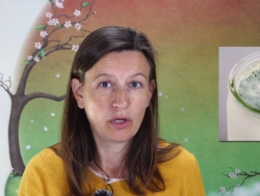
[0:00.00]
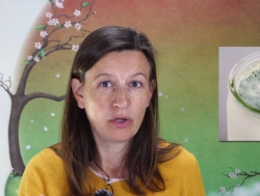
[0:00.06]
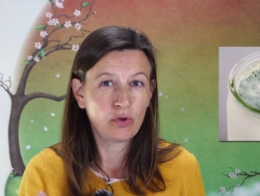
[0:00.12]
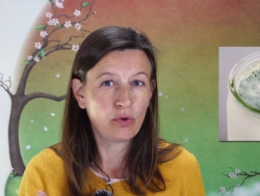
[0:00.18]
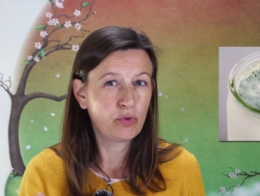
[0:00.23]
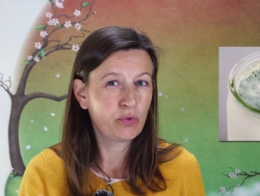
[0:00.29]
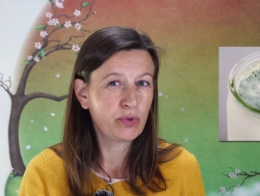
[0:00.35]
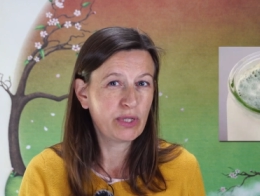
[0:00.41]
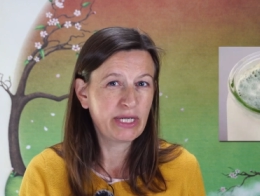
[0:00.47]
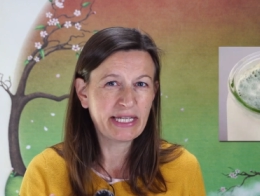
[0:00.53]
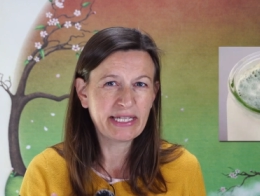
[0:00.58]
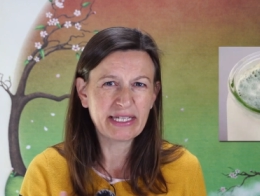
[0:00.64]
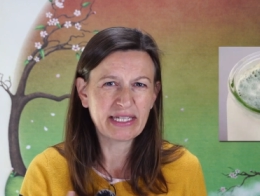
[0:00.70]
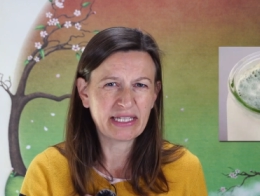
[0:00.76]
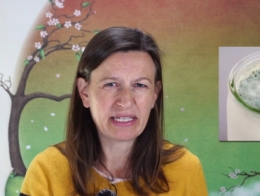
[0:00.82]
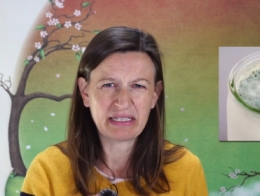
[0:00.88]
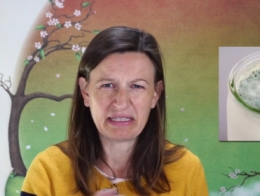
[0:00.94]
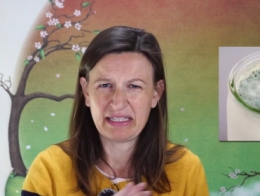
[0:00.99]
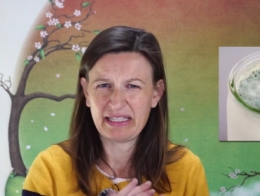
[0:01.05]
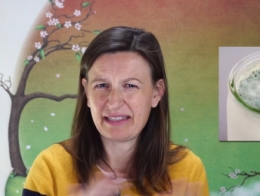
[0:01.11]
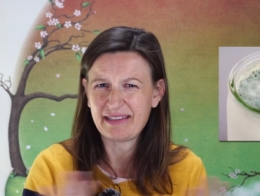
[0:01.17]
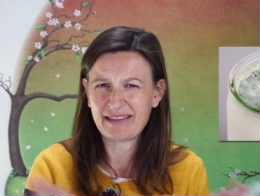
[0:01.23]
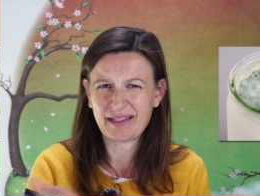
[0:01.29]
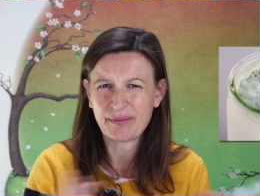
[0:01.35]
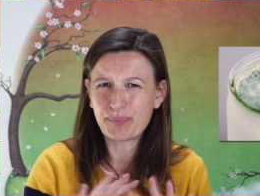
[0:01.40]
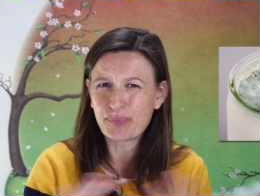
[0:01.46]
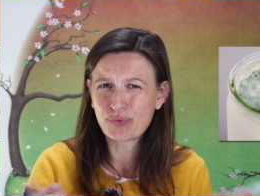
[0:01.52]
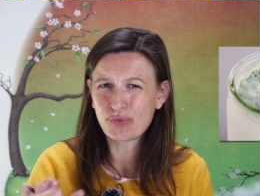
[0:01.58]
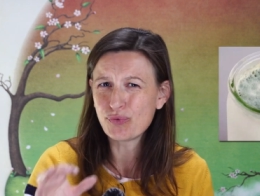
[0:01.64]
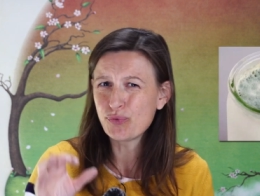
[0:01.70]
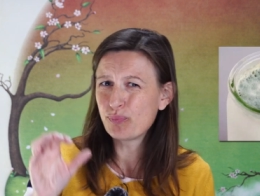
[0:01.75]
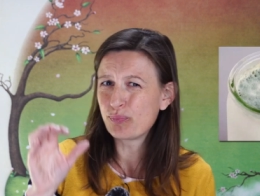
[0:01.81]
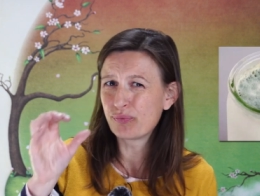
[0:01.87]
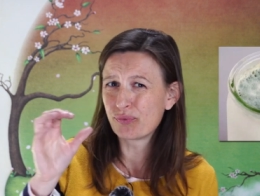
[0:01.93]
le lait n'était
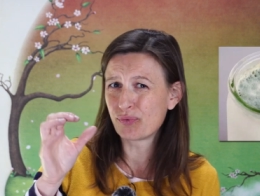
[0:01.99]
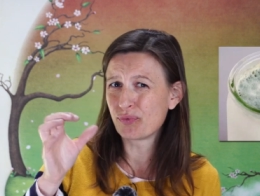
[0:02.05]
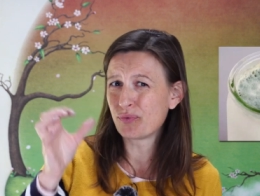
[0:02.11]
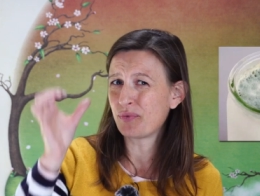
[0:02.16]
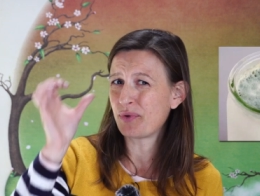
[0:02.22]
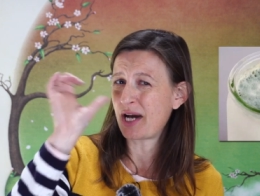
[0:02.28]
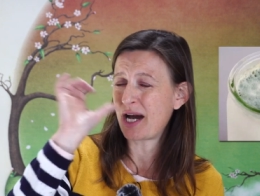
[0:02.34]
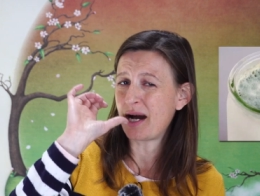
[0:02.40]
plus bon